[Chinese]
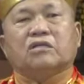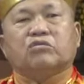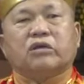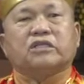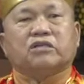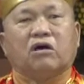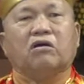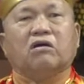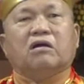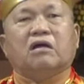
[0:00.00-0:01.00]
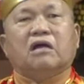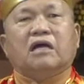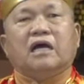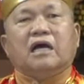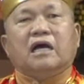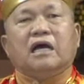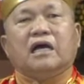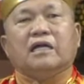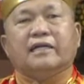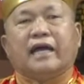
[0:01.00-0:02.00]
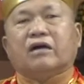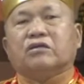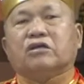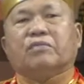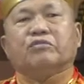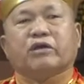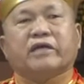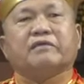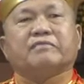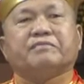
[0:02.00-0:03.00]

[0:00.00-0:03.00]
对冲，两个都不对。